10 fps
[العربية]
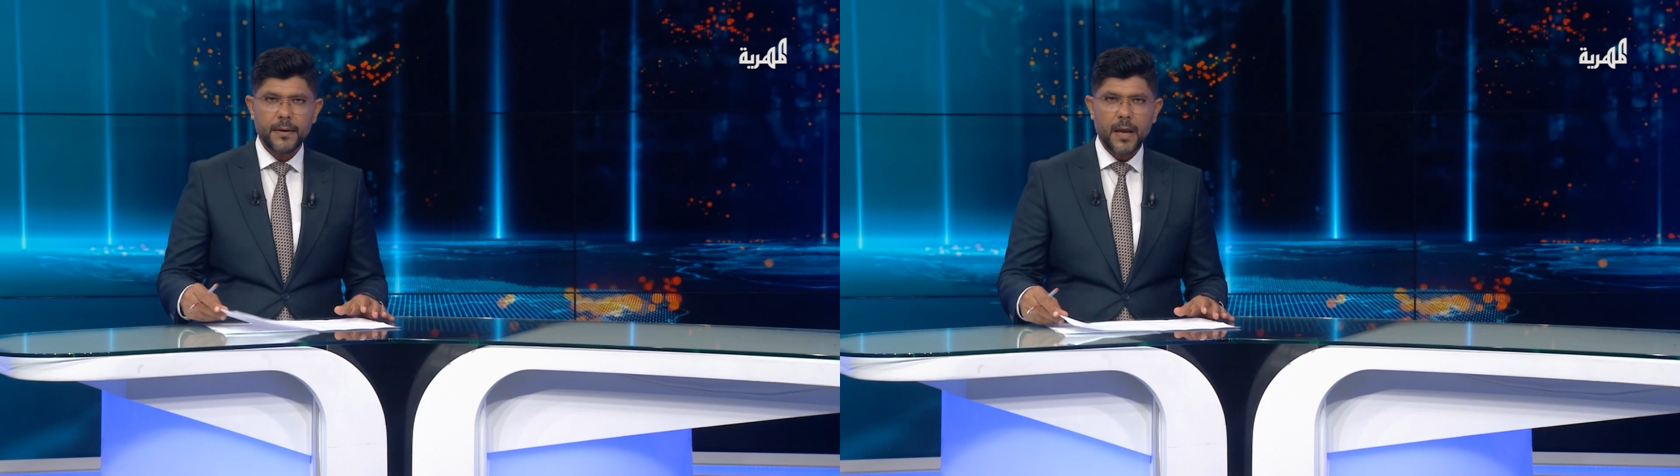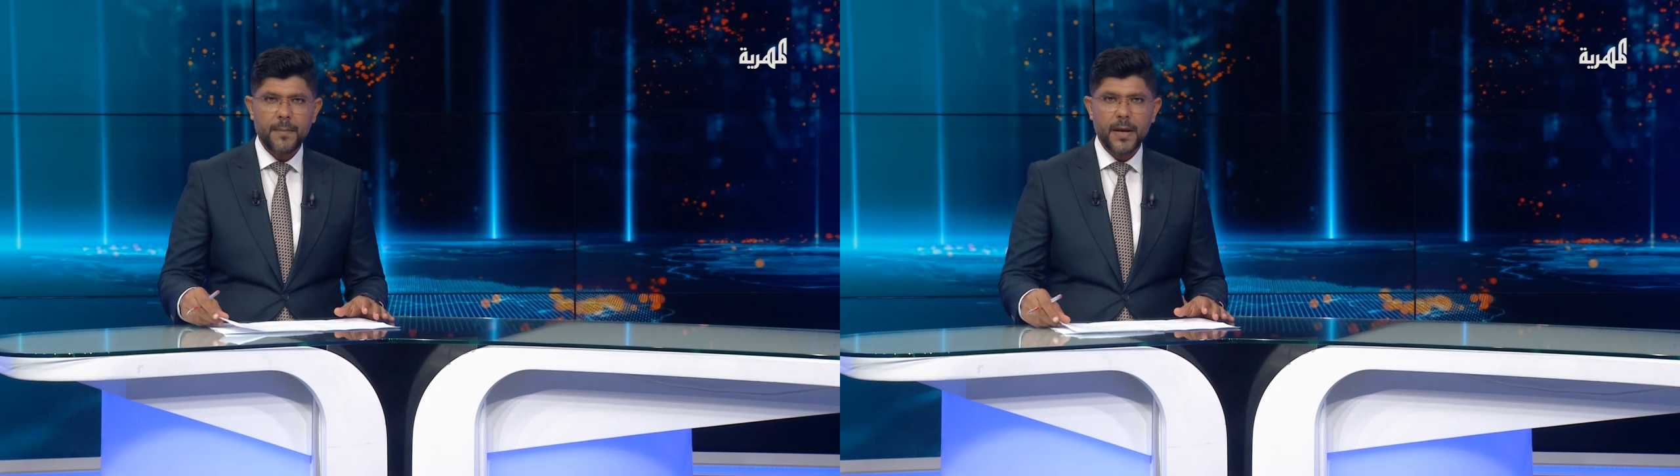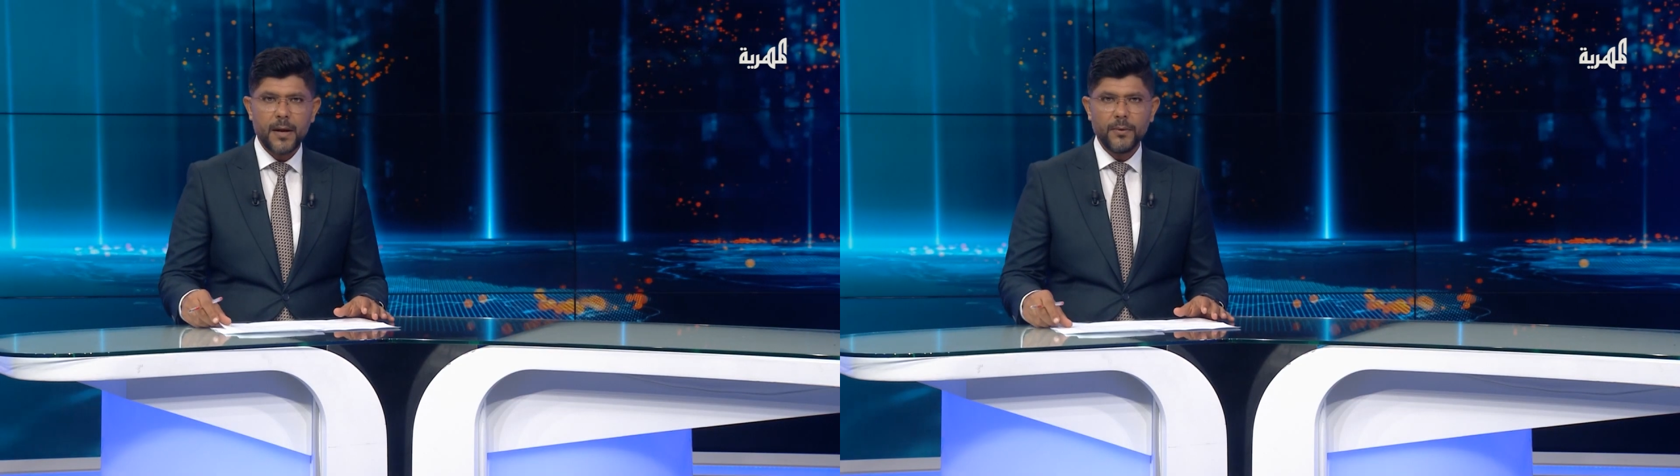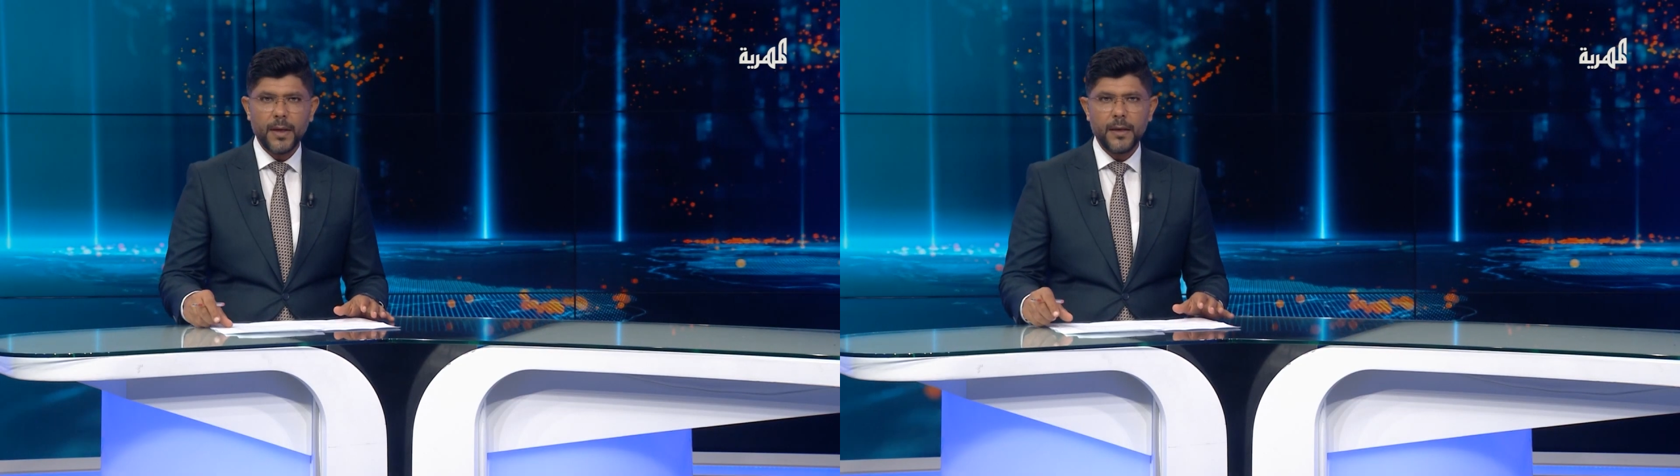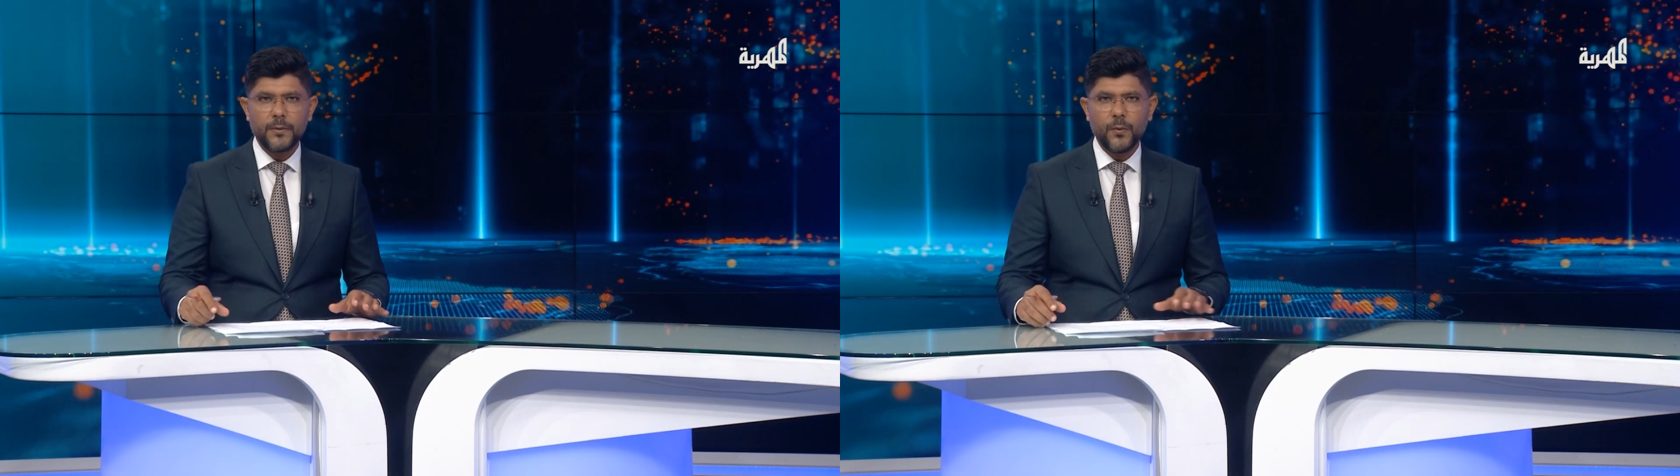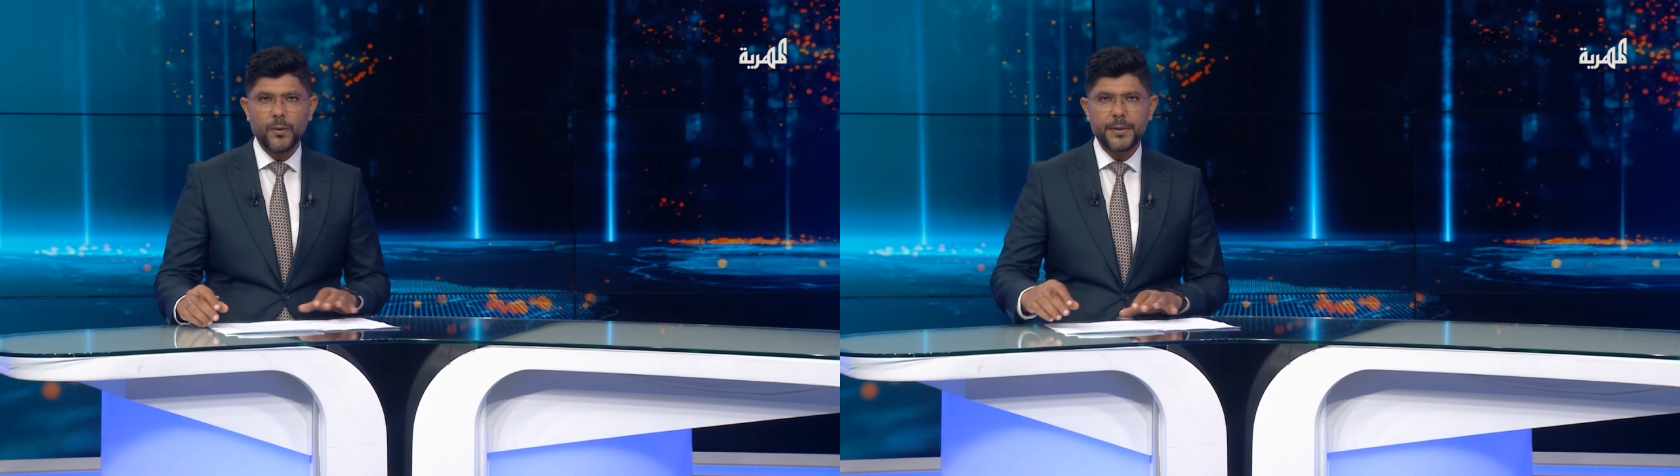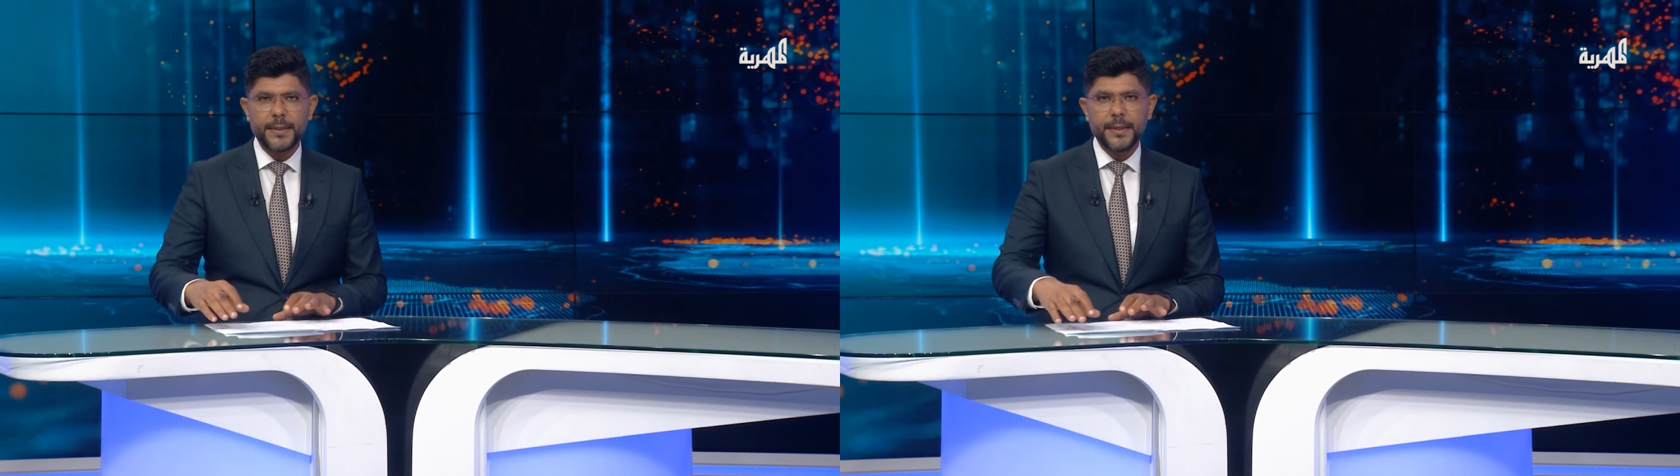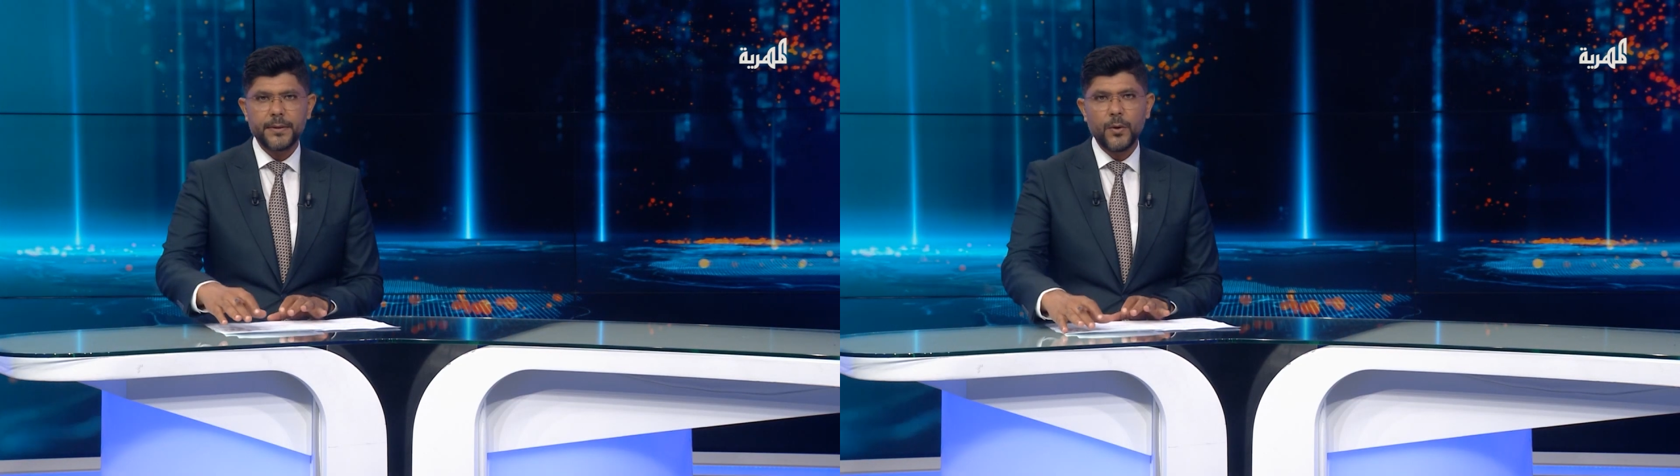كما أوضحت وول
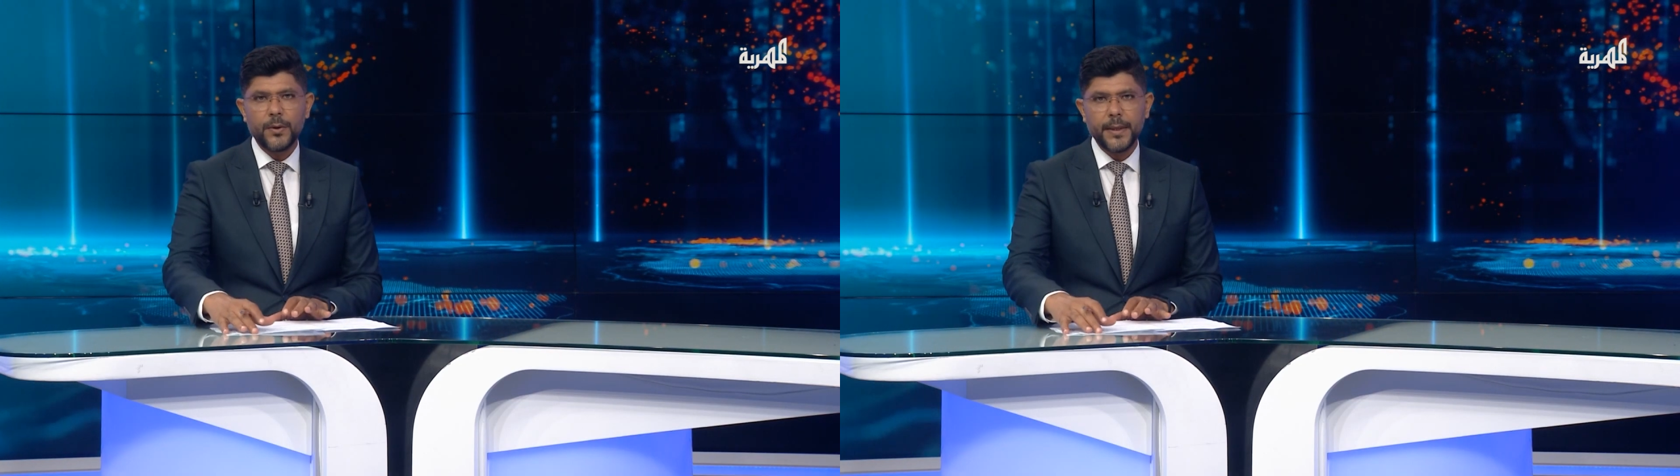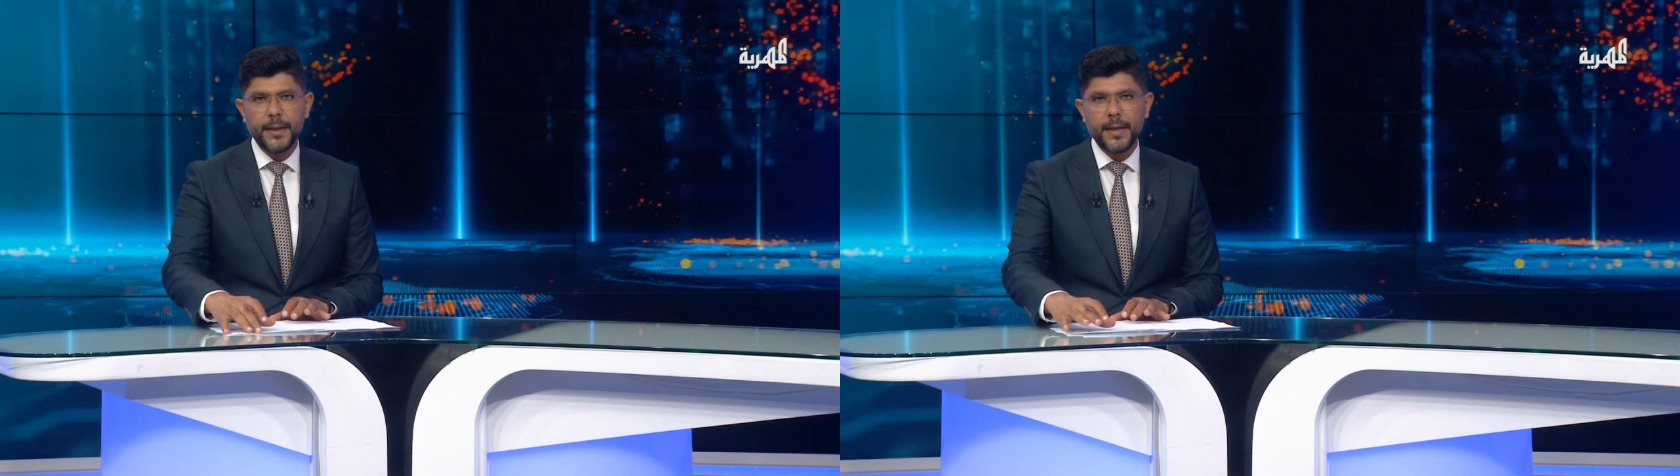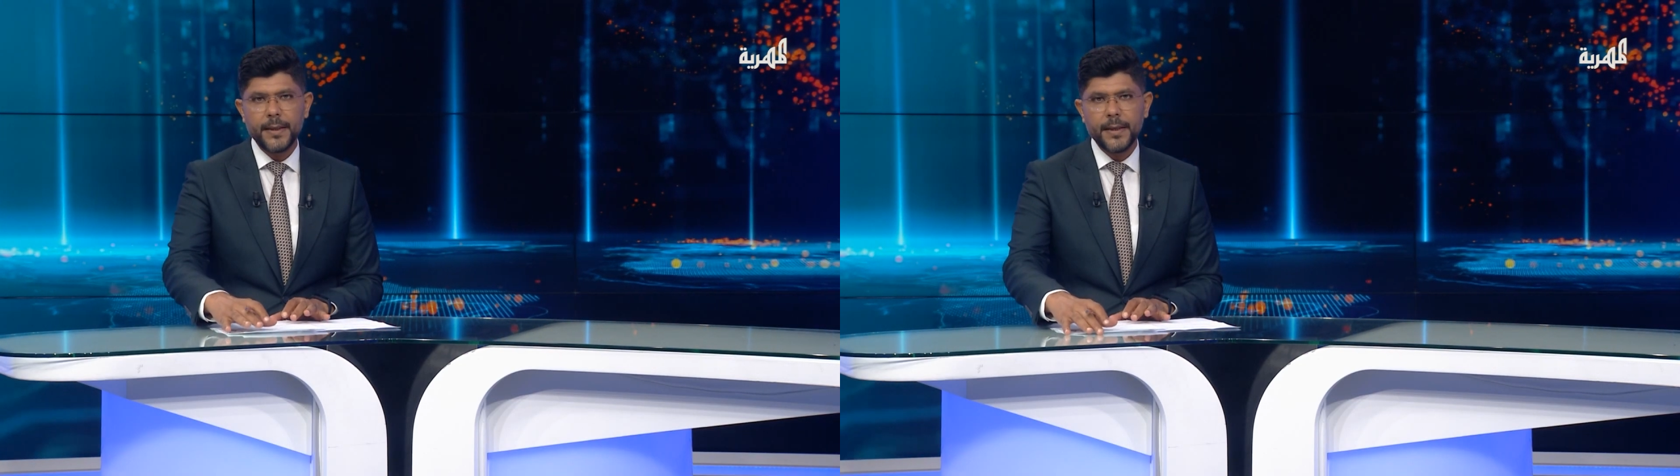ستريت جورنال أن